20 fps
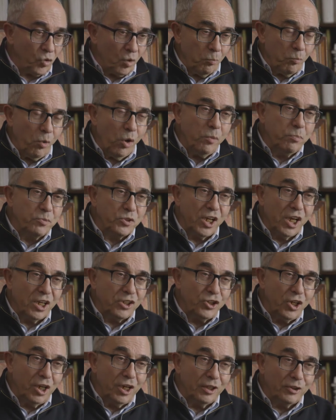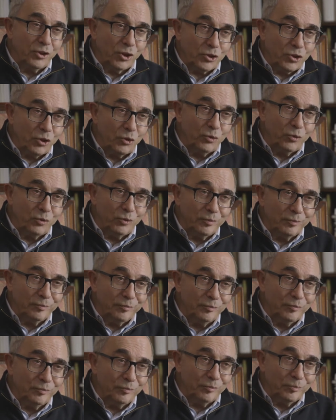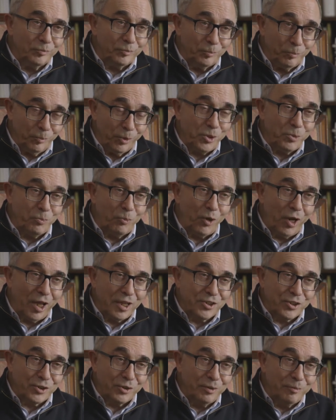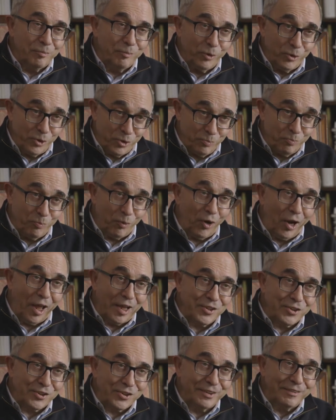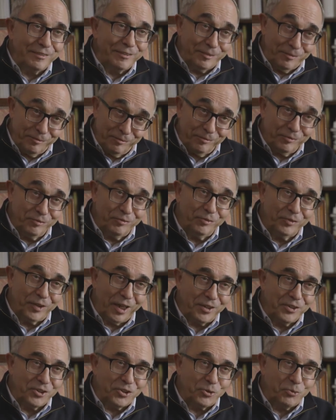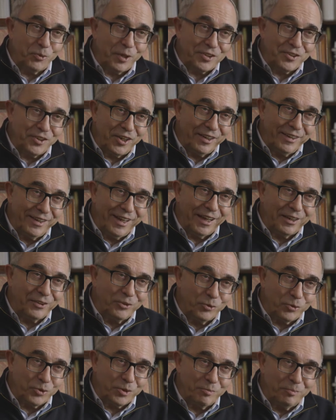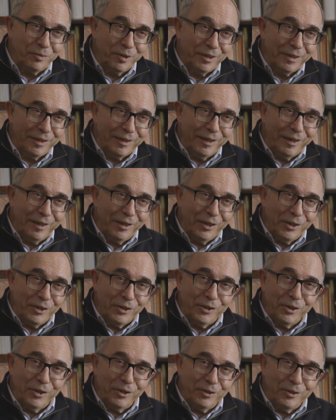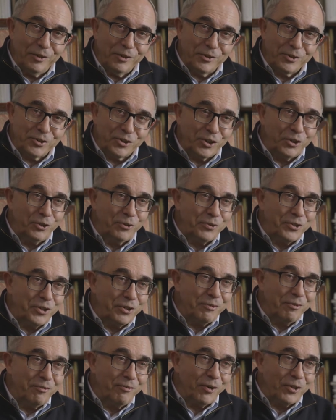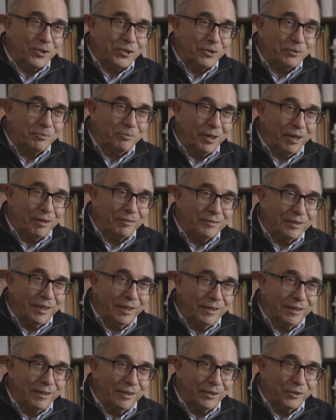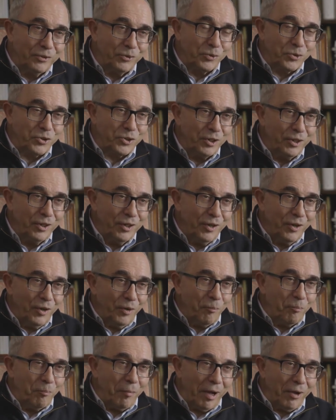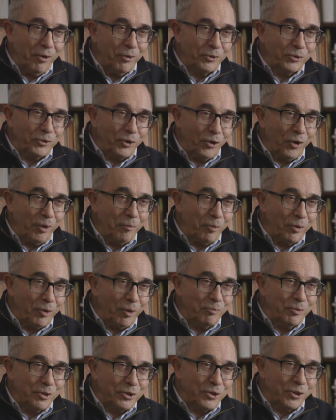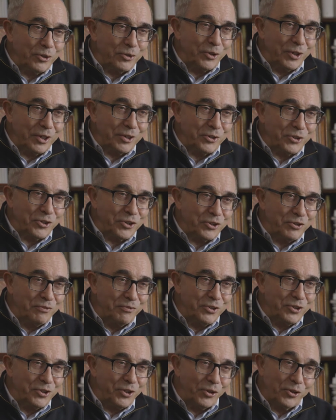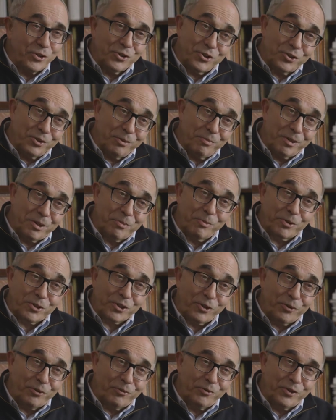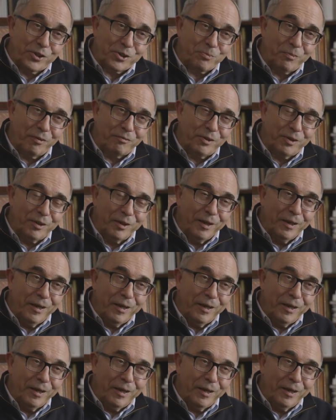moi przyjaciele to są bądź Polacy, bądź Polacy w takiej sytuacji jak ja, którzy e, z Żydów się wywodzą, prawda, i którzy mają trochę podobny stosunek do rzeczywistości, być może również pewien